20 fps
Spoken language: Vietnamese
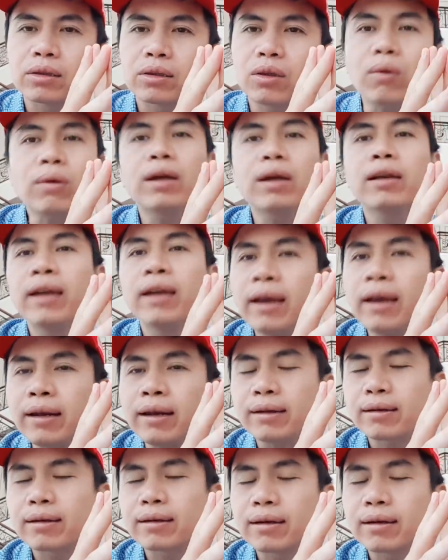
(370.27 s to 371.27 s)
tốt hơn hết
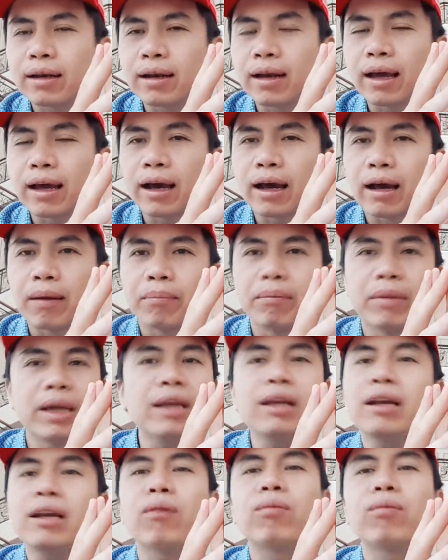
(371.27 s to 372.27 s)
là
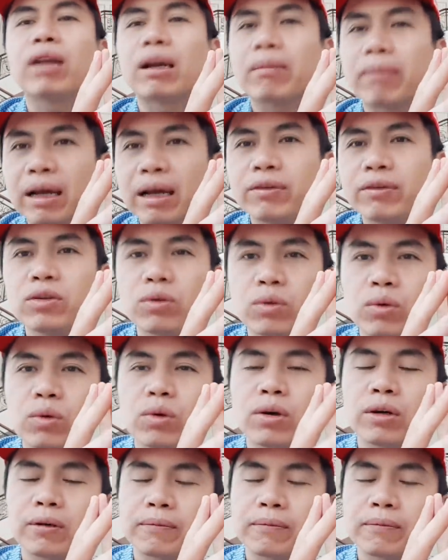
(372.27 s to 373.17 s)
Mỹ không làm ăn với Trung Quốc.